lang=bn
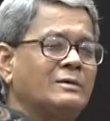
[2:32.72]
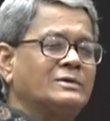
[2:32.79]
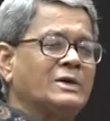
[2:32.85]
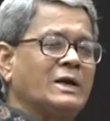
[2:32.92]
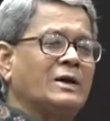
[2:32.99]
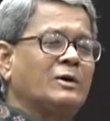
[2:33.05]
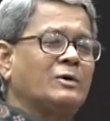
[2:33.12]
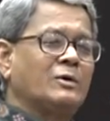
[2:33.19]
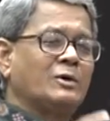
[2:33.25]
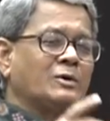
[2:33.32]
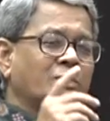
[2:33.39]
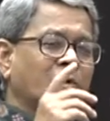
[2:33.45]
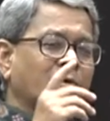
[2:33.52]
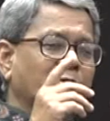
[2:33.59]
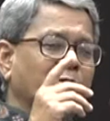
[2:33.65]
যারা
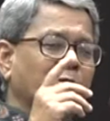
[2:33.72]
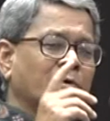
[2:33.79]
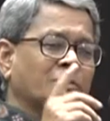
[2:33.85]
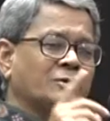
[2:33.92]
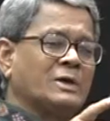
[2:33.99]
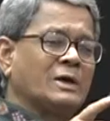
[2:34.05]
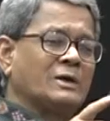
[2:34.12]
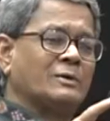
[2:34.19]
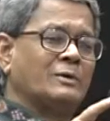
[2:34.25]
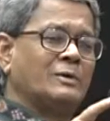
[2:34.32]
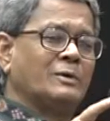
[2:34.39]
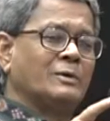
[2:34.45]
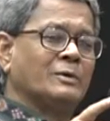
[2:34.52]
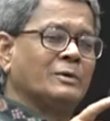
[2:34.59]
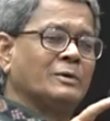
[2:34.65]
গণতন্ত্র হত্যা
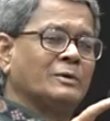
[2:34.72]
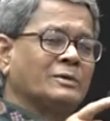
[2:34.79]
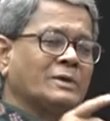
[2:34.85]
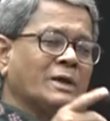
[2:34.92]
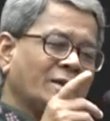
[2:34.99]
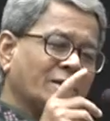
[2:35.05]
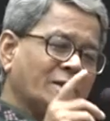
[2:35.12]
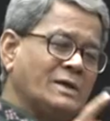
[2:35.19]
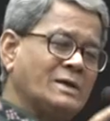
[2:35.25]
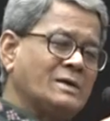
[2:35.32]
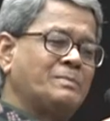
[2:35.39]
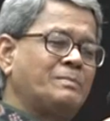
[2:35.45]
করলো তাদের